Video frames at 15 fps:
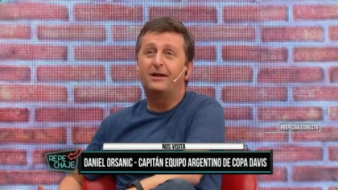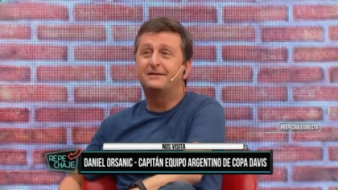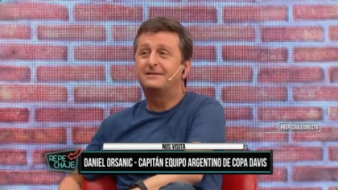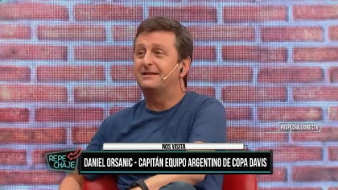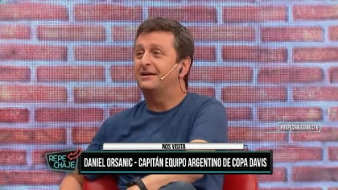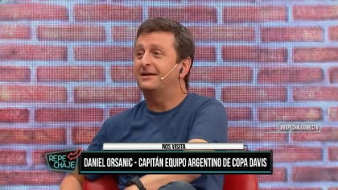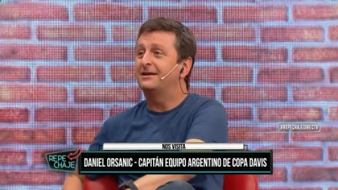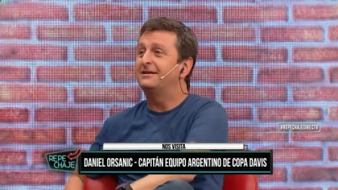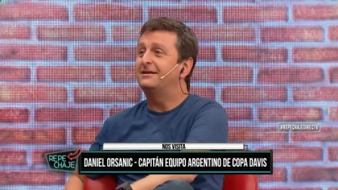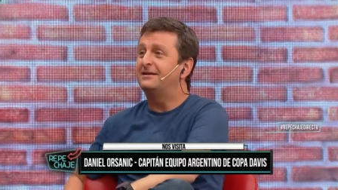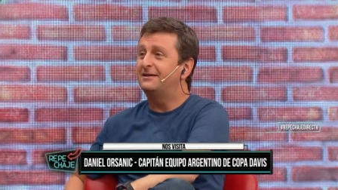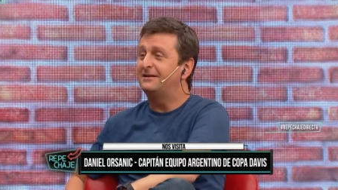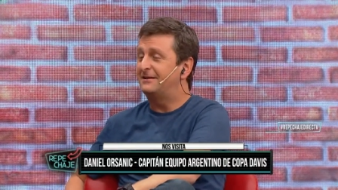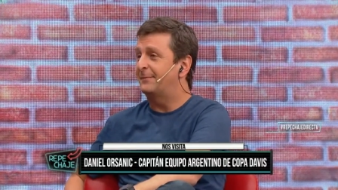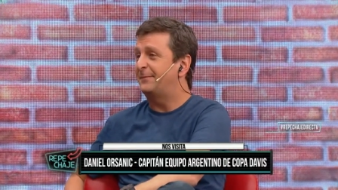Eh,
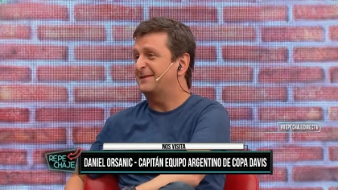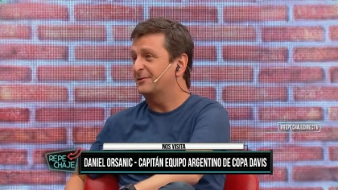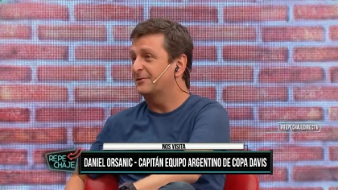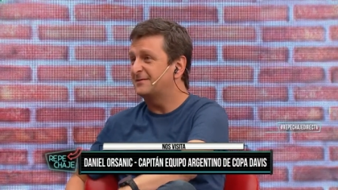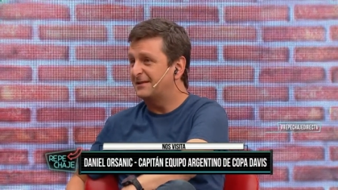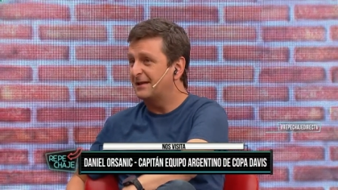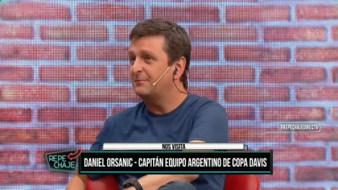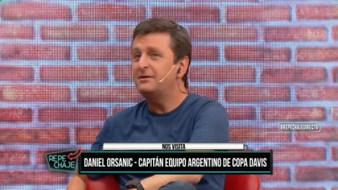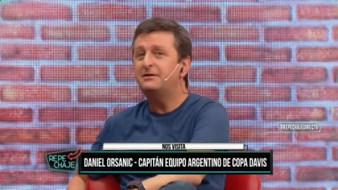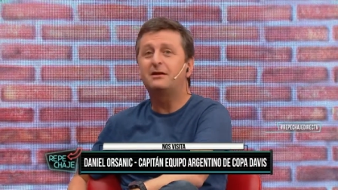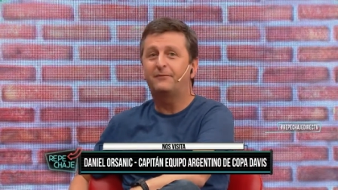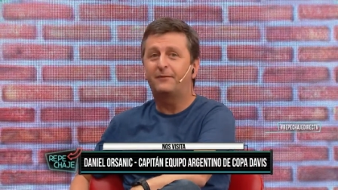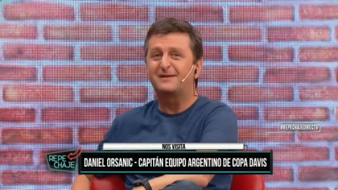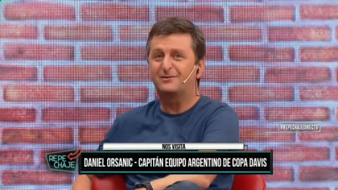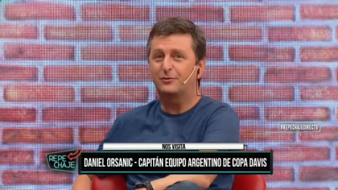y, te pasó en semi
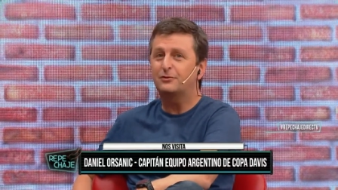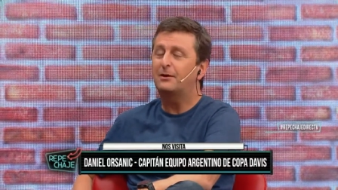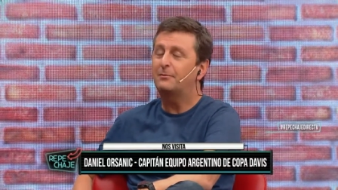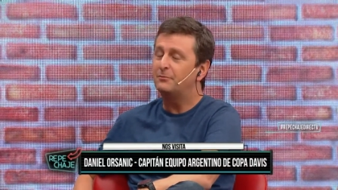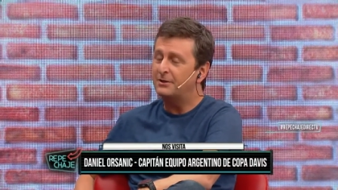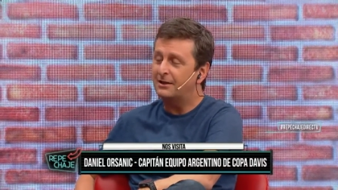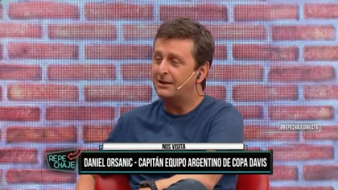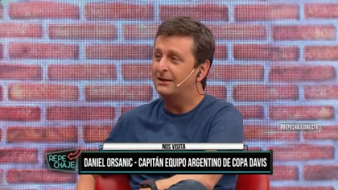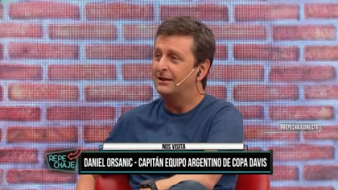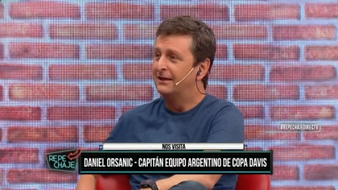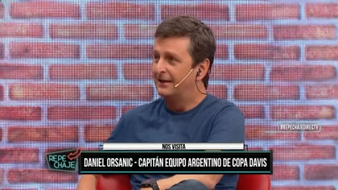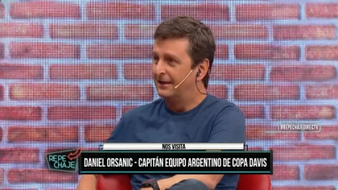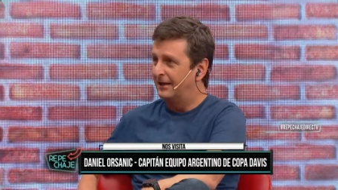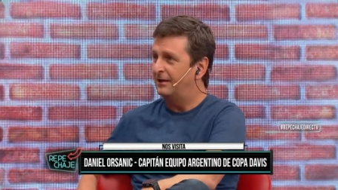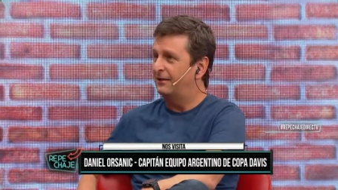te pasó también
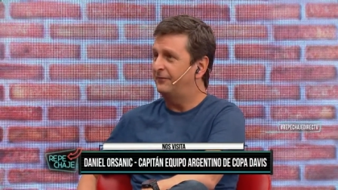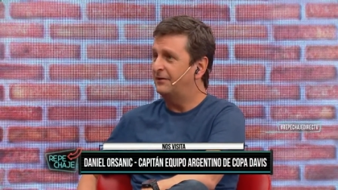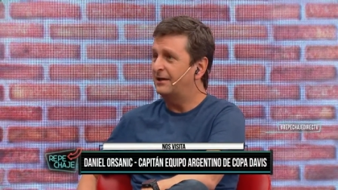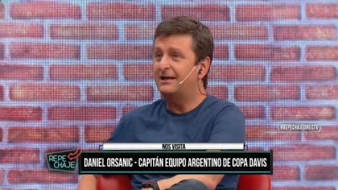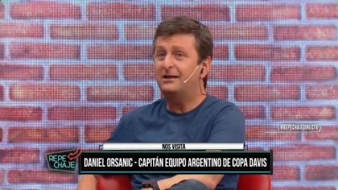en la final.